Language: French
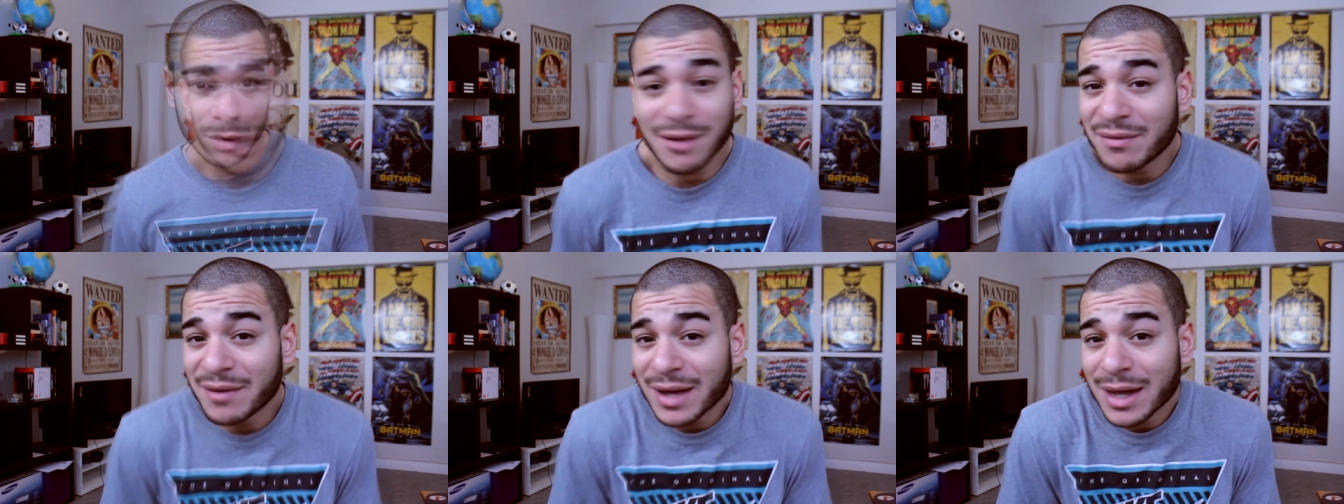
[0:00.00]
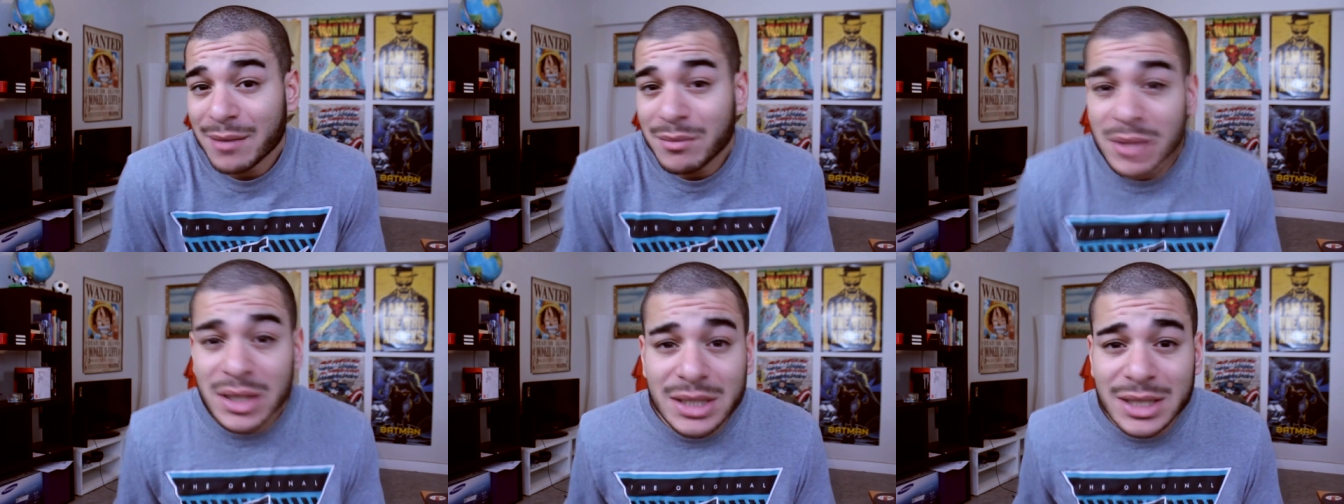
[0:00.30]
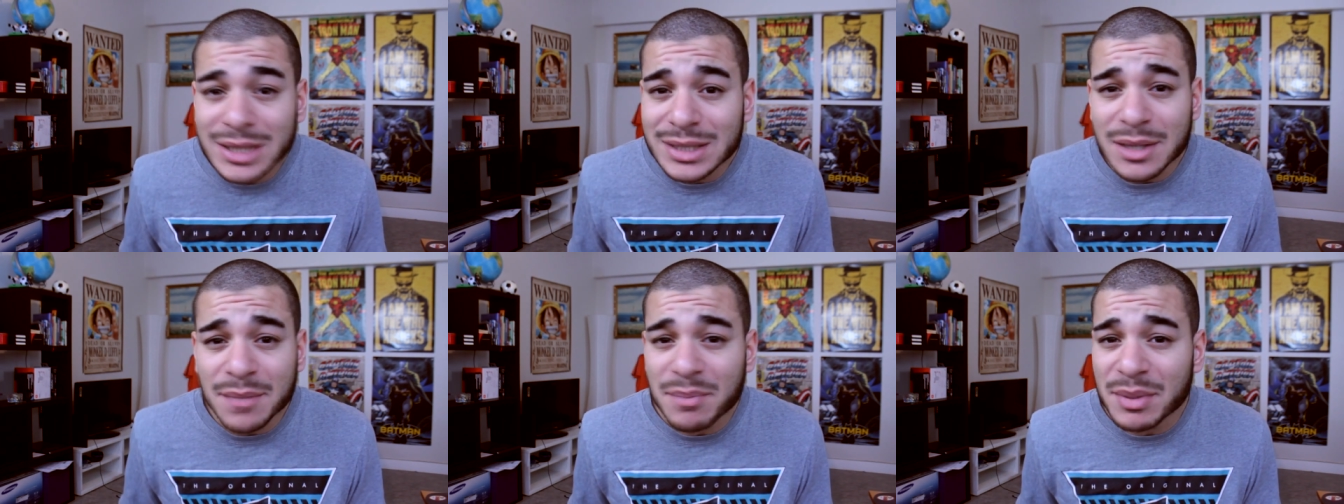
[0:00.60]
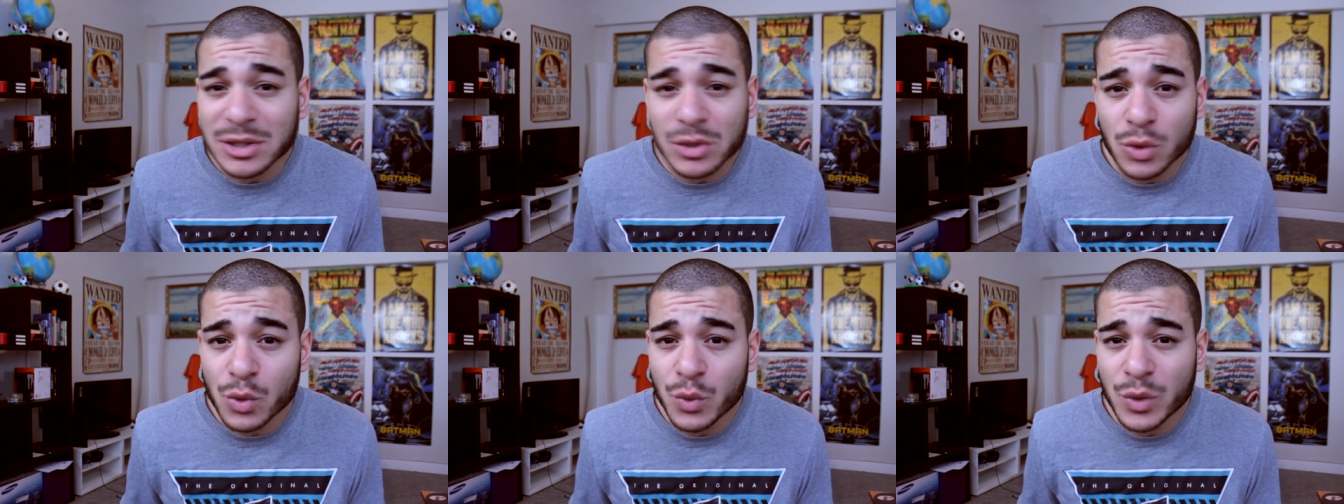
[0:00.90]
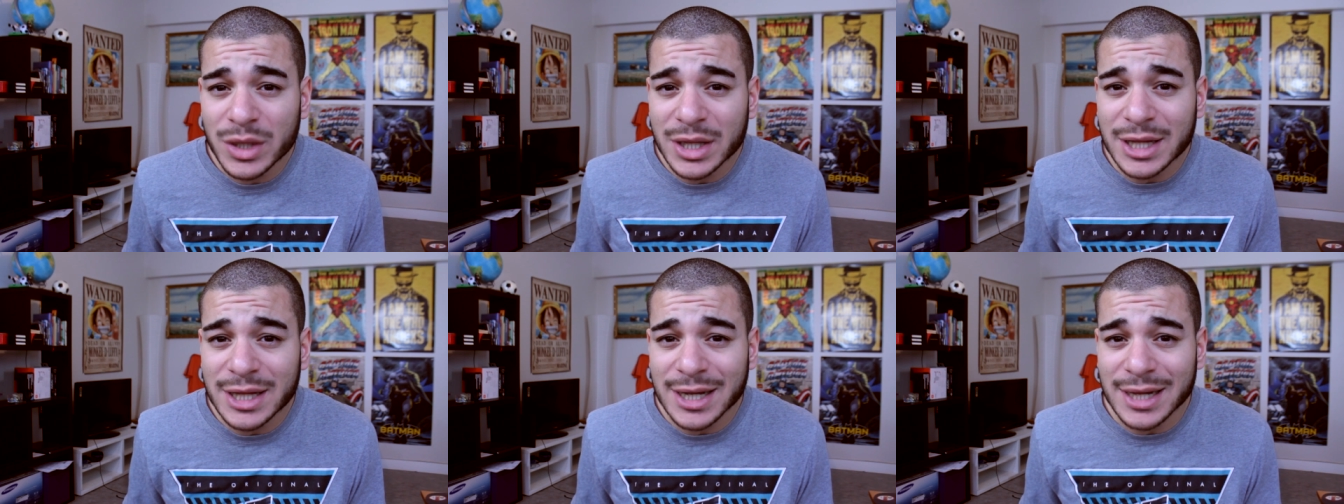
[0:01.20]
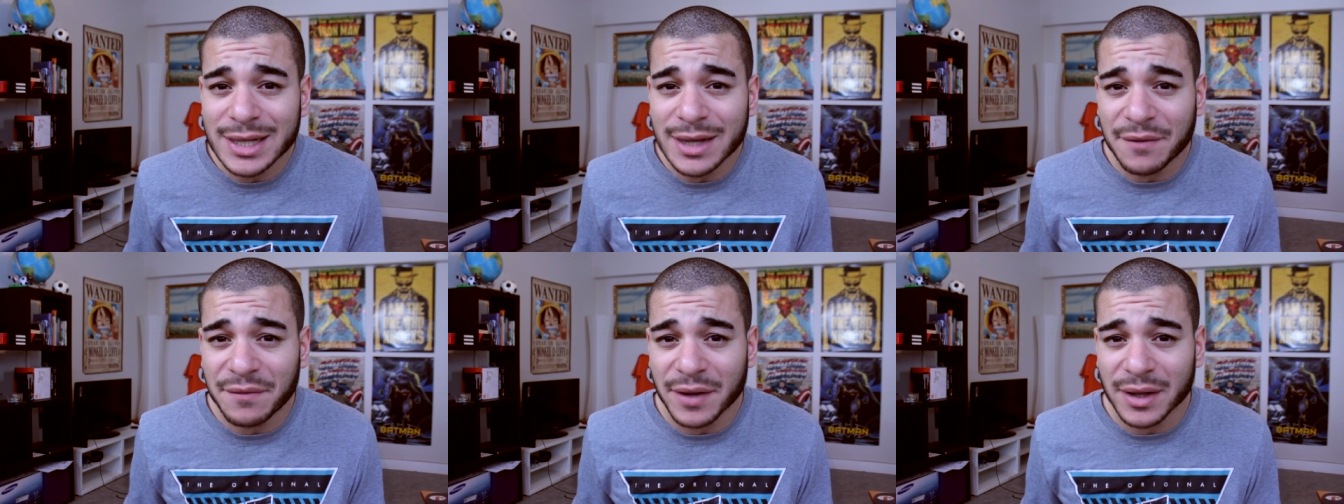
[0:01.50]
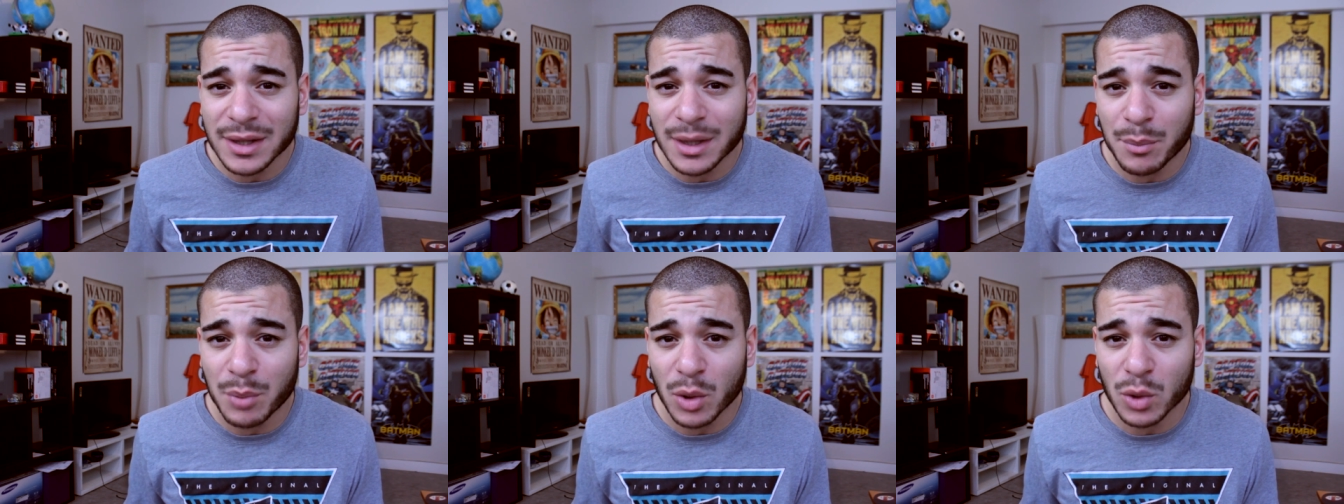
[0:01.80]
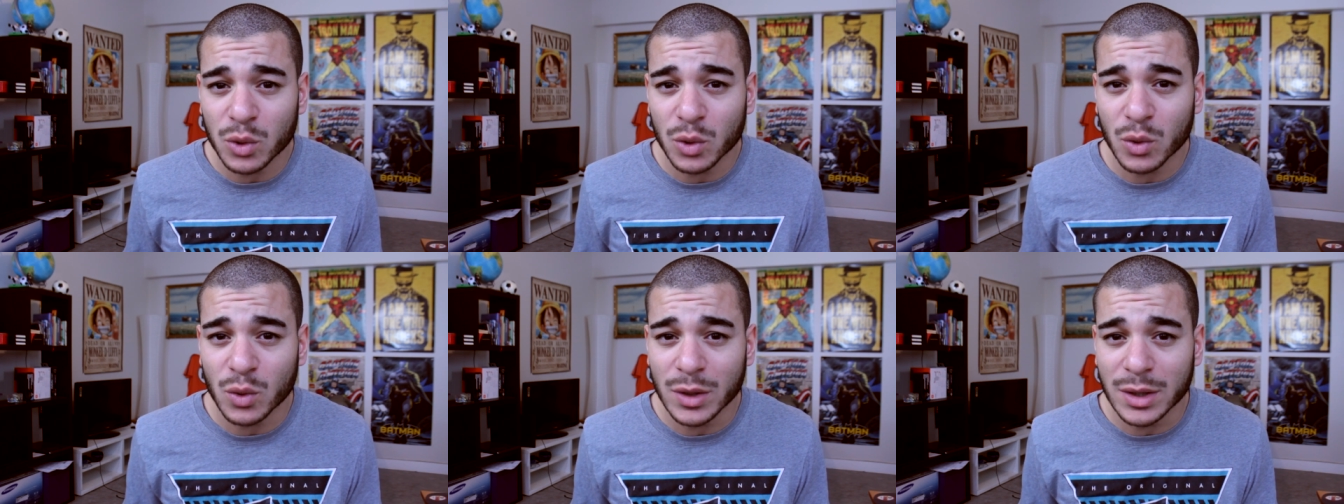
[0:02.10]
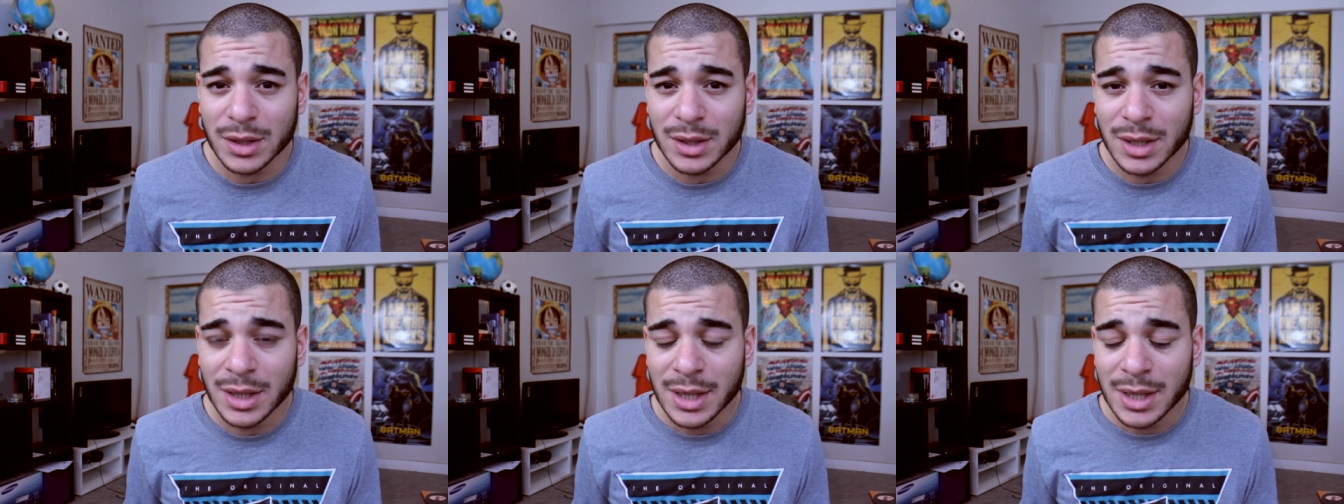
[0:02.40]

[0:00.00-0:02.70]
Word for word: La vraie amitié, c'est pas celui qui t'aide à faire n'importe quoi.